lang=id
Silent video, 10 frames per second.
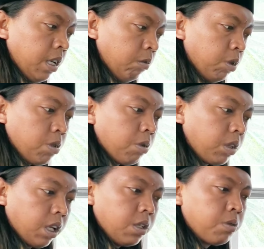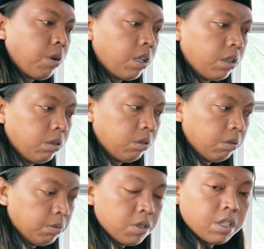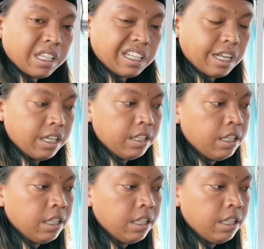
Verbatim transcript: mewujudkan suatu mustika